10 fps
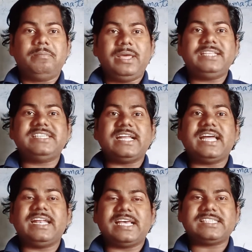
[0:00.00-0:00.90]
में ज्यादा
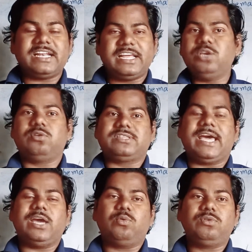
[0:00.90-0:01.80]
नाशा नहीं होता
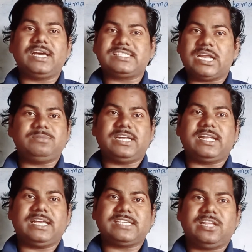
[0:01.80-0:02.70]
है उनका शराब ज्यादा
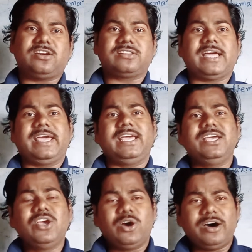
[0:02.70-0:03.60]
नाशा नहीं करता है
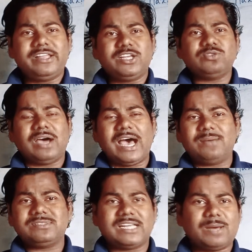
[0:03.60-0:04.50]
और यह जो
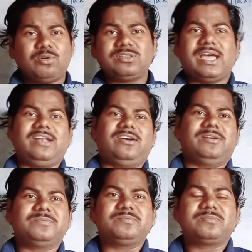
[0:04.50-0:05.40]
आम शराब होता है ना
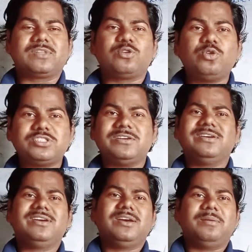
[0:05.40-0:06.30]
कुछ
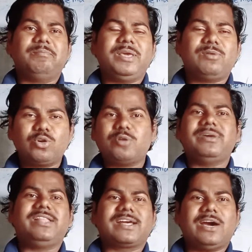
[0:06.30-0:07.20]
बेवड़ों को
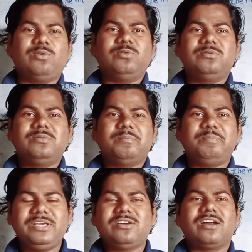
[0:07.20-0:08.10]
मैं देखा हूं
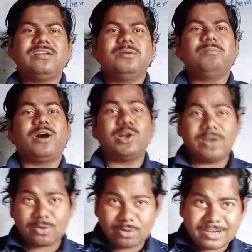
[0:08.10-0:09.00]
पीकर बगल वाले
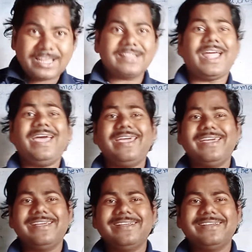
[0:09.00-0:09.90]
को आता है
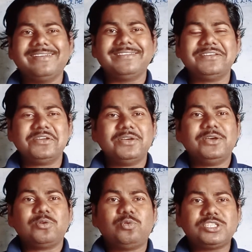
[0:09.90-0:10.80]

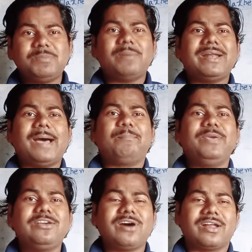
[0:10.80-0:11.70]
कुछ बेबड़ा
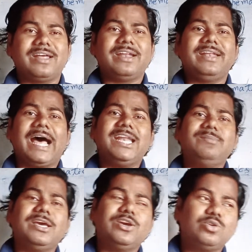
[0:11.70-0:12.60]
पीकर नाली
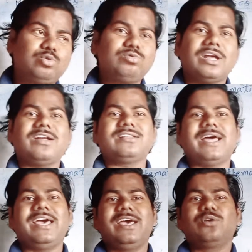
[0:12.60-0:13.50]
में सूतल रहता
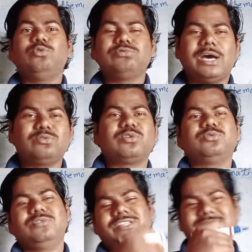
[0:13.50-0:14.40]
है कूता उसको
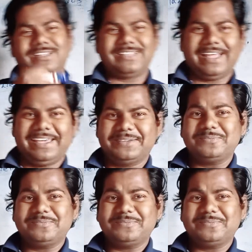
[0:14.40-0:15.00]
सूंघते चलता है